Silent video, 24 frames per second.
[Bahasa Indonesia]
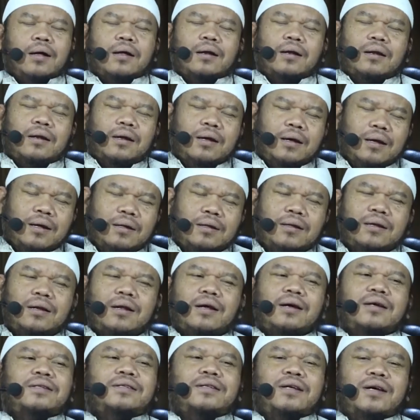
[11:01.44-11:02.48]
dia
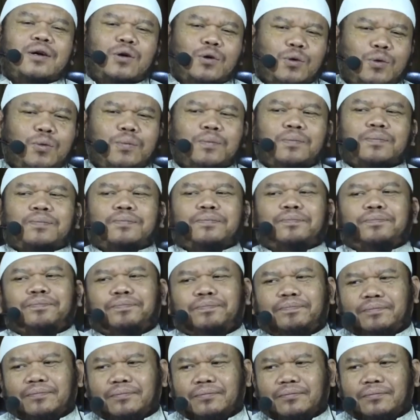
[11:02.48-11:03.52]
tidak saum.
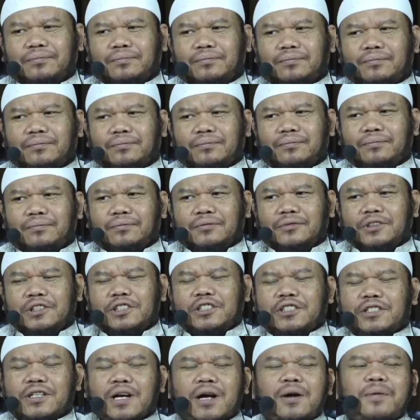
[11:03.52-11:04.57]

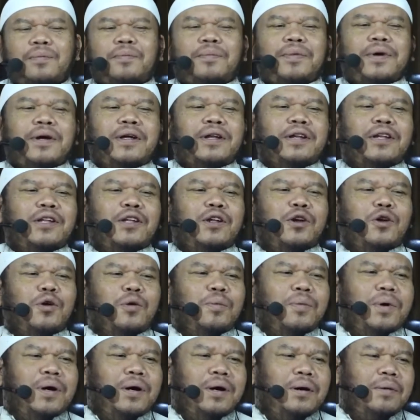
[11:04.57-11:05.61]
Sampai di
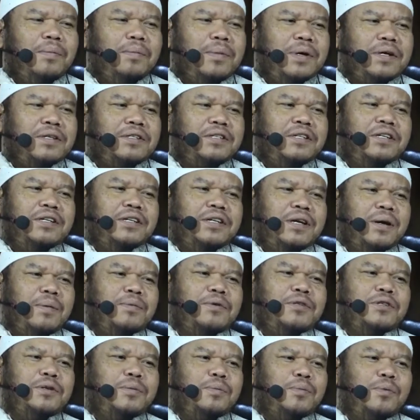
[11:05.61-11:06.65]
rumah masih jam
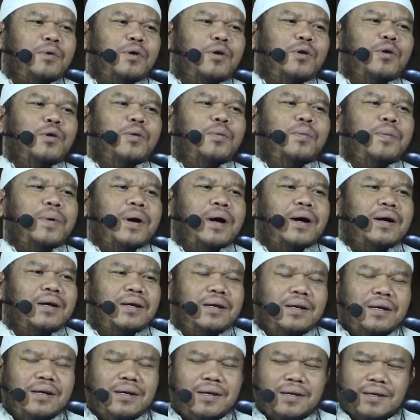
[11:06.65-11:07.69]
sepuluh
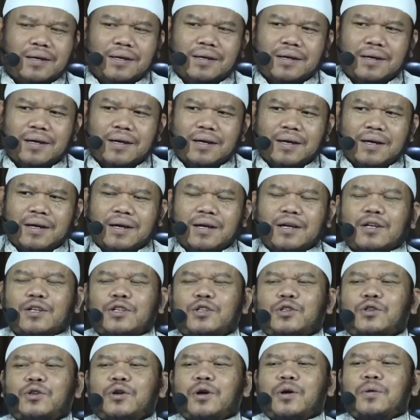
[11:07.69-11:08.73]
pagi.
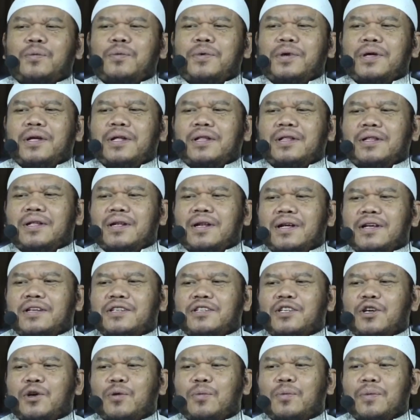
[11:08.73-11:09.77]
Suaminya tidak
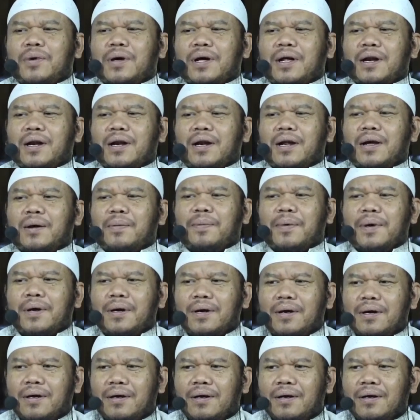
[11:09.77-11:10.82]
saum karena
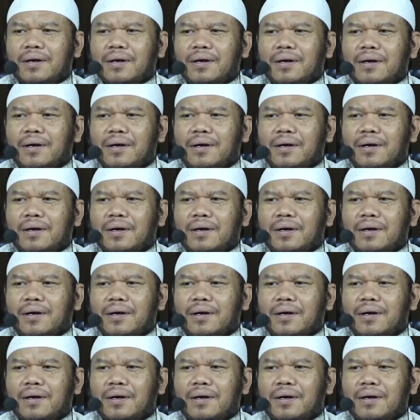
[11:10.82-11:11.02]
apa?